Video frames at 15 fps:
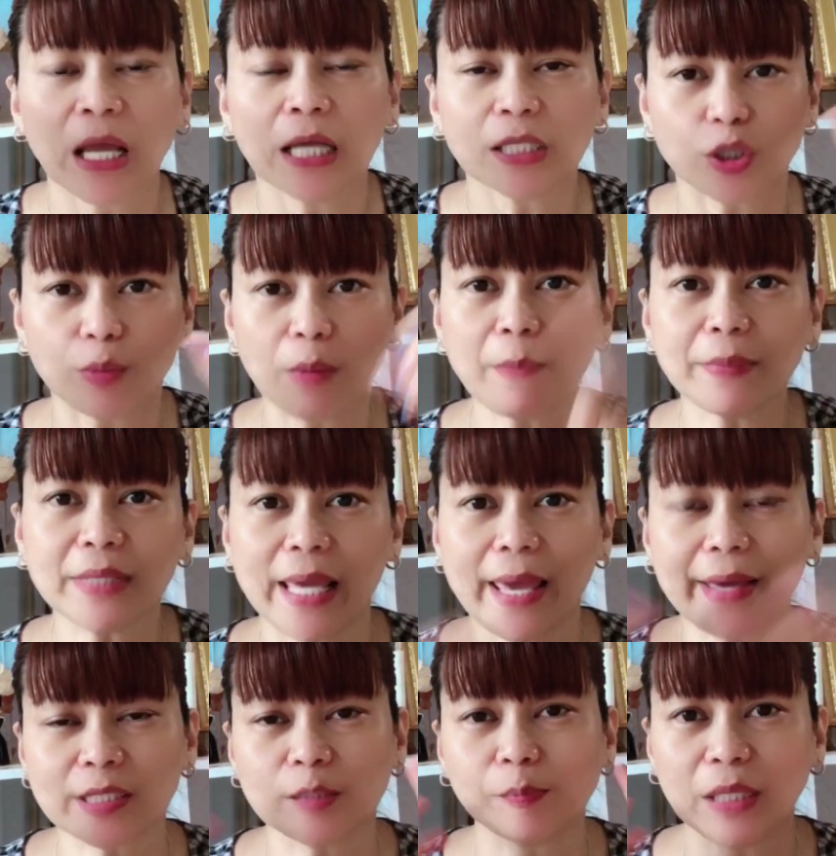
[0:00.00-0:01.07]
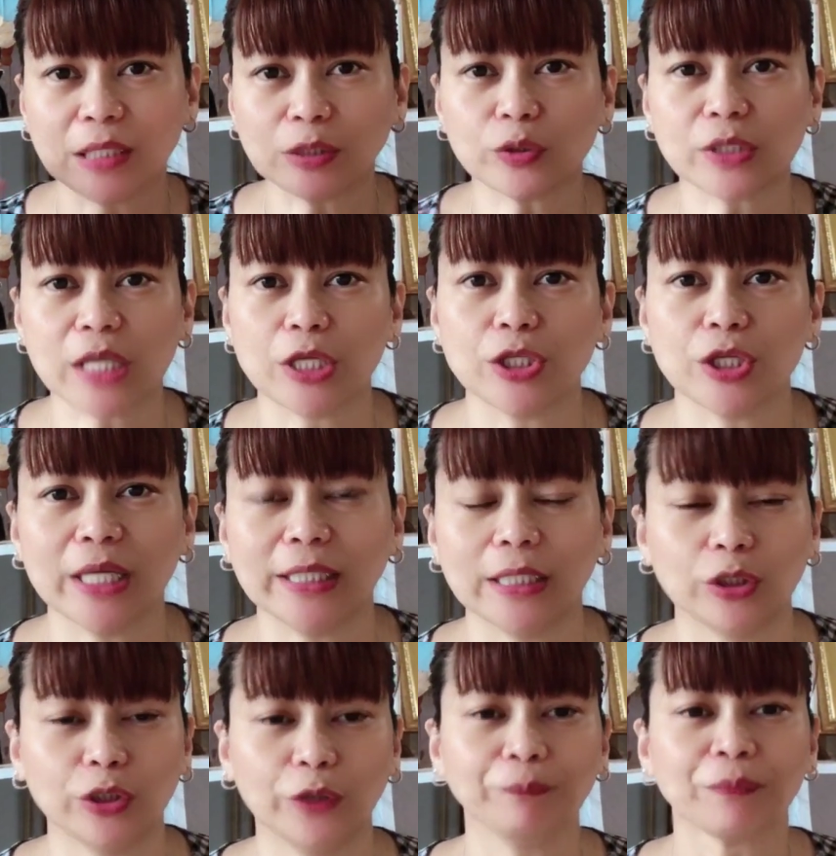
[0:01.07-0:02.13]
So mamaya explain ko sa inyo yan
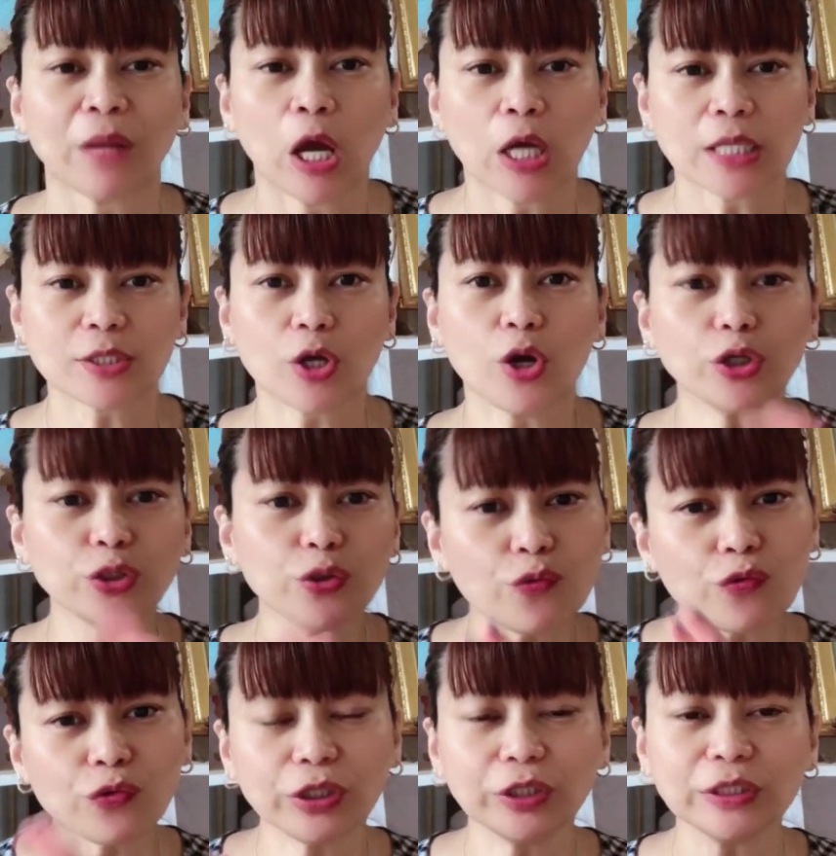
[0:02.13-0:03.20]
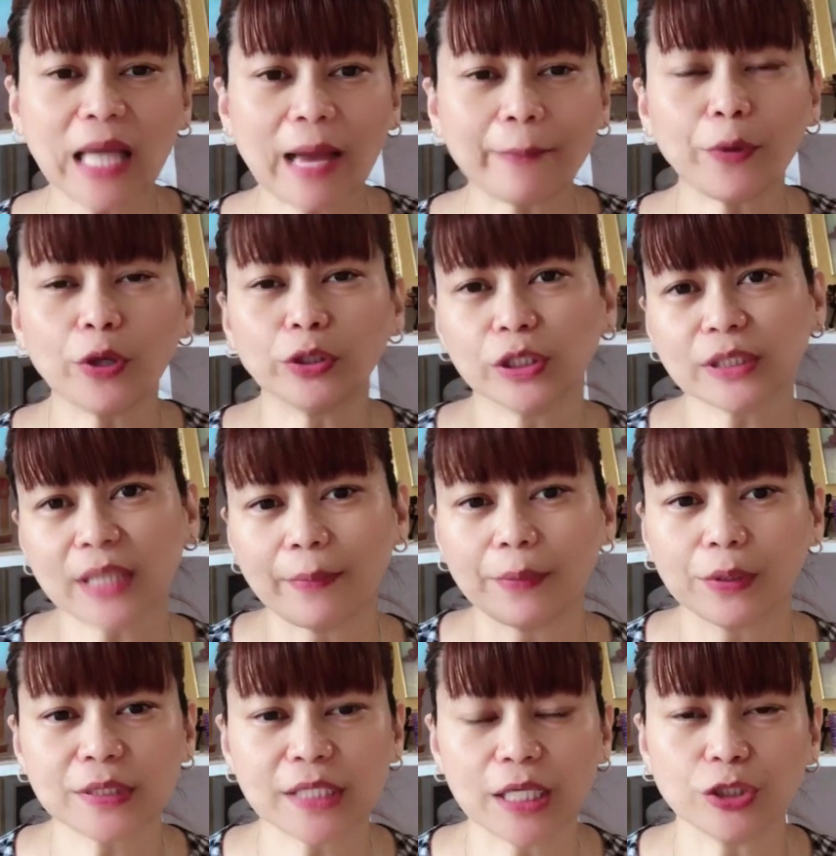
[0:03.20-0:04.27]
ano. So yung yun nga po ano sabi
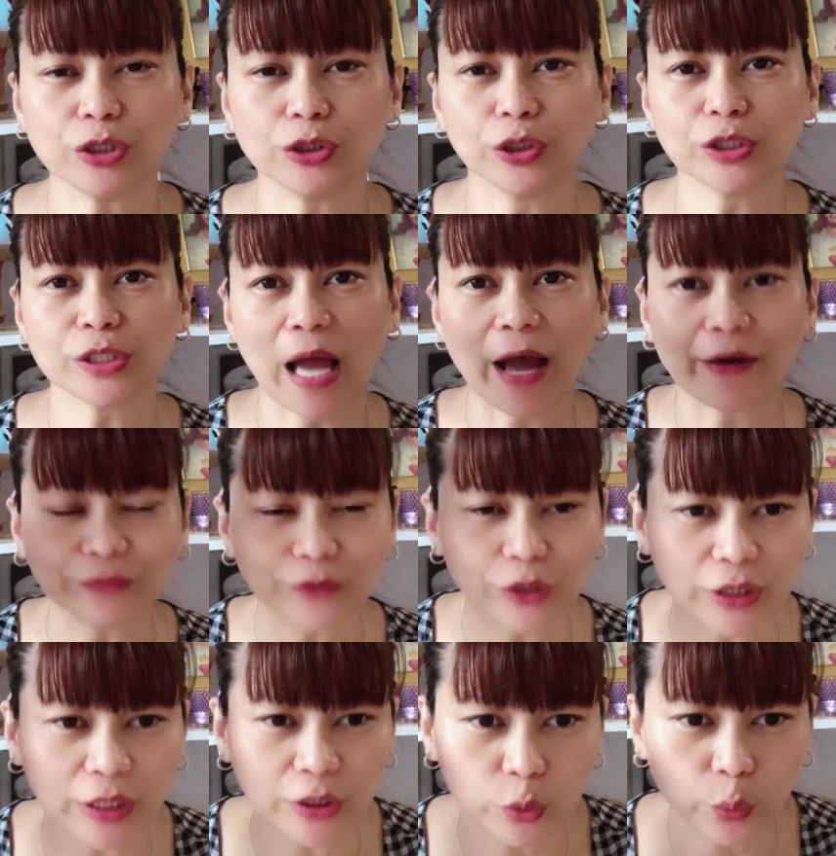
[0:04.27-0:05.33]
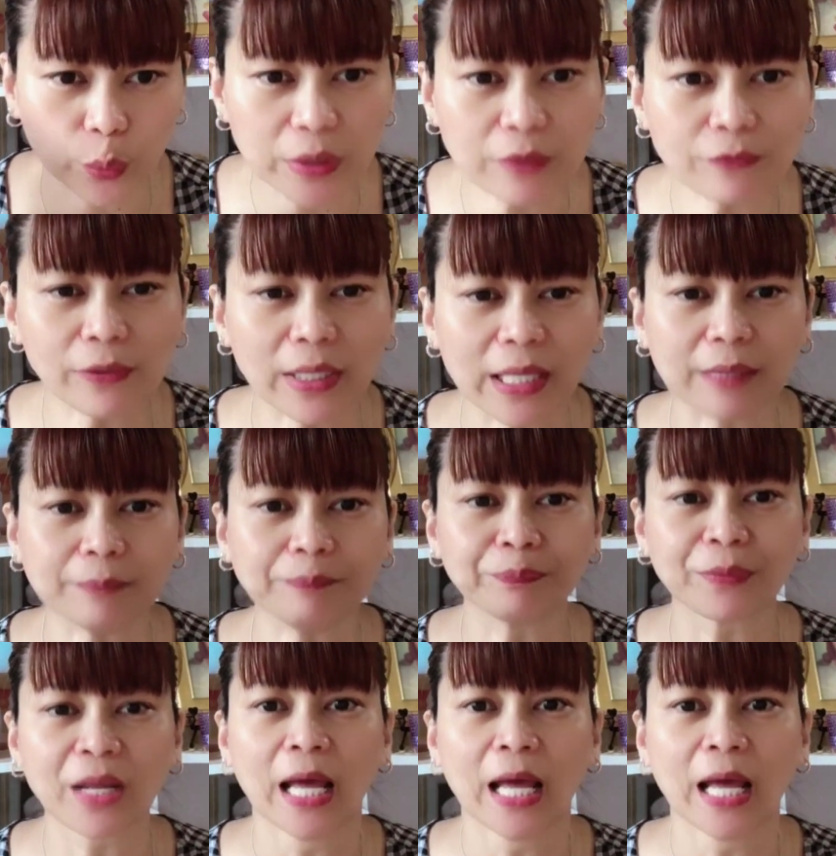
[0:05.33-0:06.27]
ko sa inyo no, so after ng twin flame